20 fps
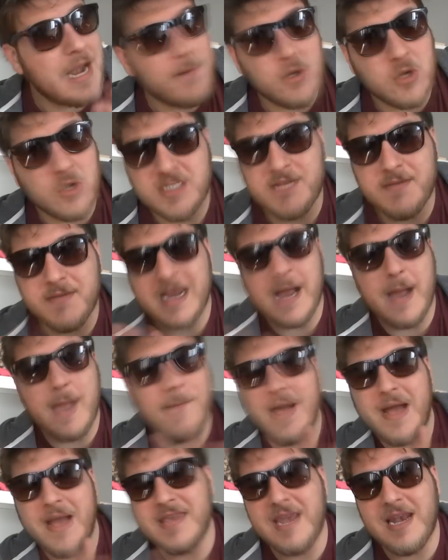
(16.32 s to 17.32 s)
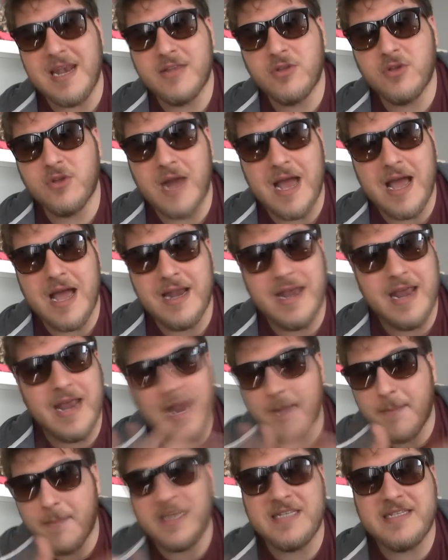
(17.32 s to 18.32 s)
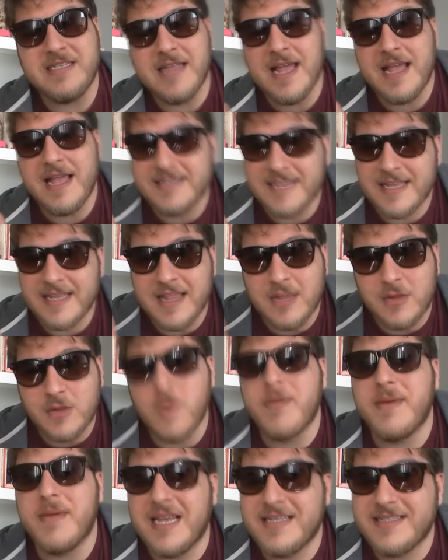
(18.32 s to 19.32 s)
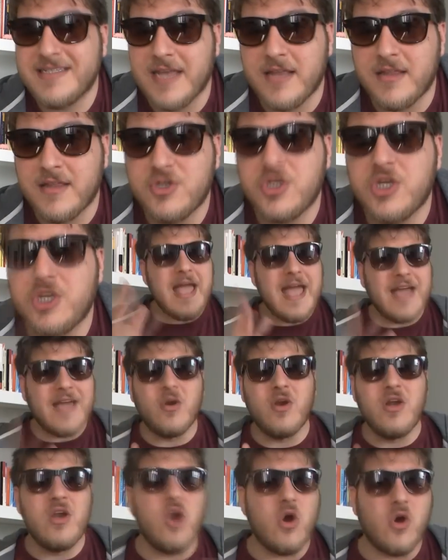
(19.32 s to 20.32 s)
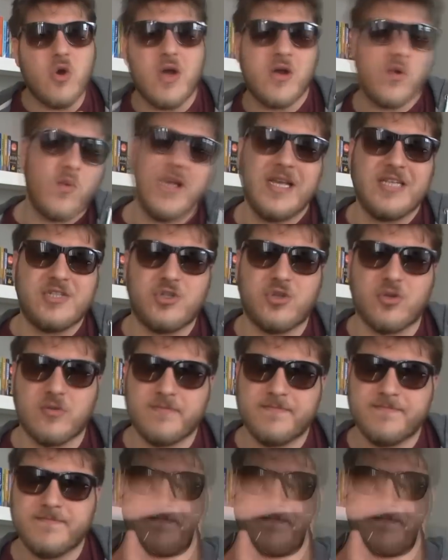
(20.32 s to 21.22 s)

la prossima campagna elettorale alla presidenza nel 2016. Ecco, il logo è questo.